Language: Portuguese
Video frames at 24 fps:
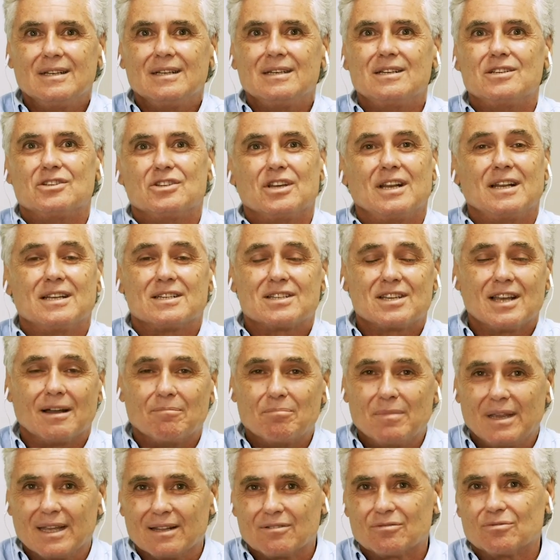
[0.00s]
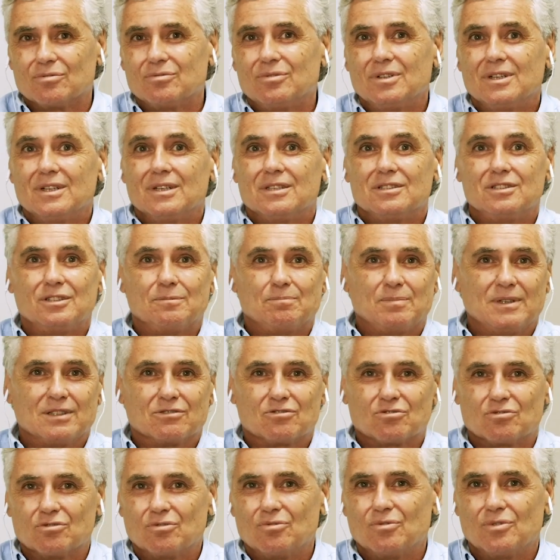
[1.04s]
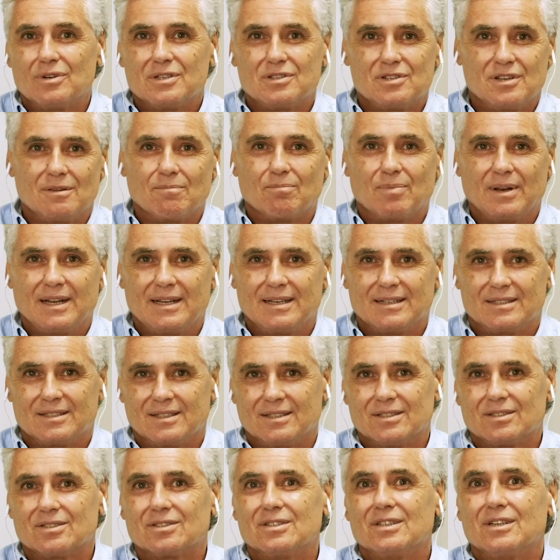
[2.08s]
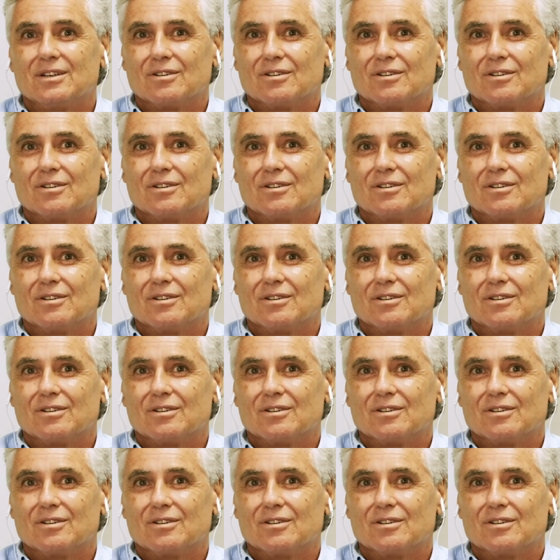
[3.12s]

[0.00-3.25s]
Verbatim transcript: e gerenciamento de pessoas e empresas